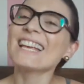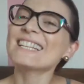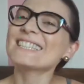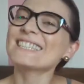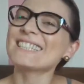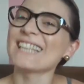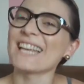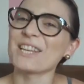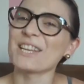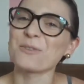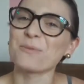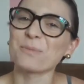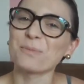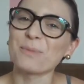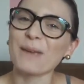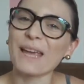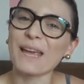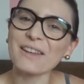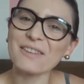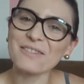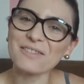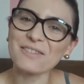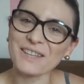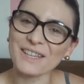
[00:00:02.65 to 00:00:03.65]
Sejam
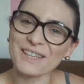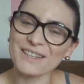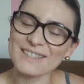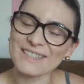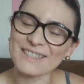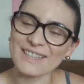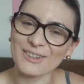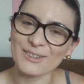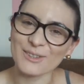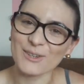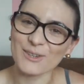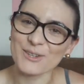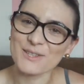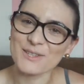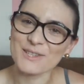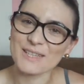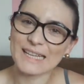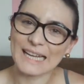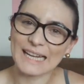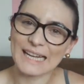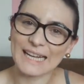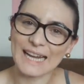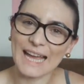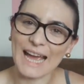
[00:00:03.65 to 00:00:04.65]
bem-vindos ao
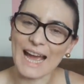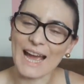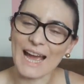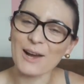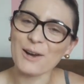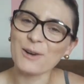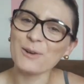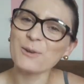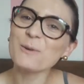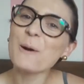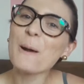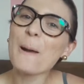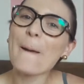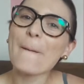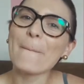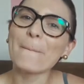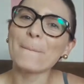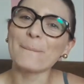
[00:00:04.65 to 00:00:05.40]
nosso canal.